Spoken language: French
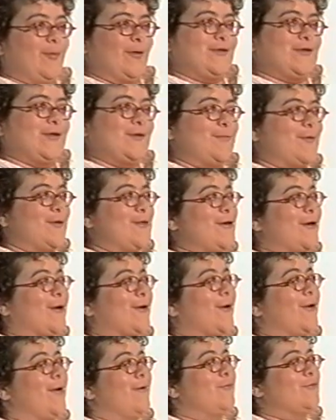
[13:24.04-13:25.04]
pas de cette
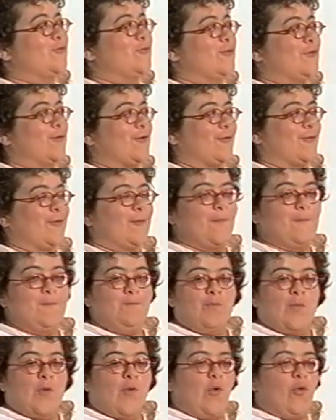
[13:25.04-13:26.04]
manière quand même. Je veux dire,
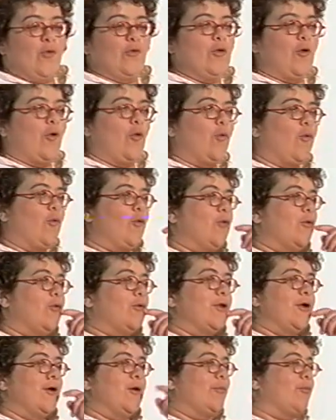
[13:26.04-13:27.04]
on,
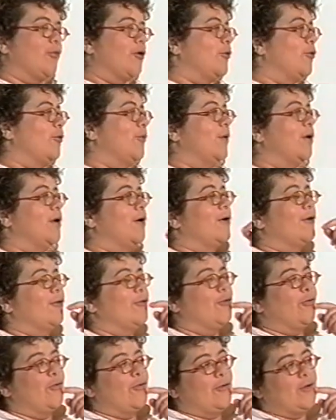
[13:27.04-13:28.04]
a un point
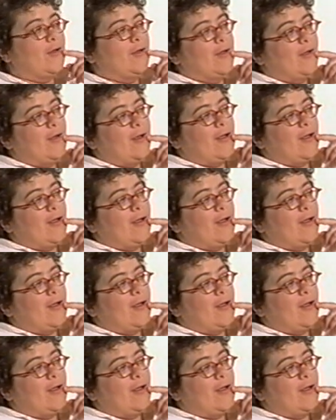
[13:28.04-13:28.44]
commun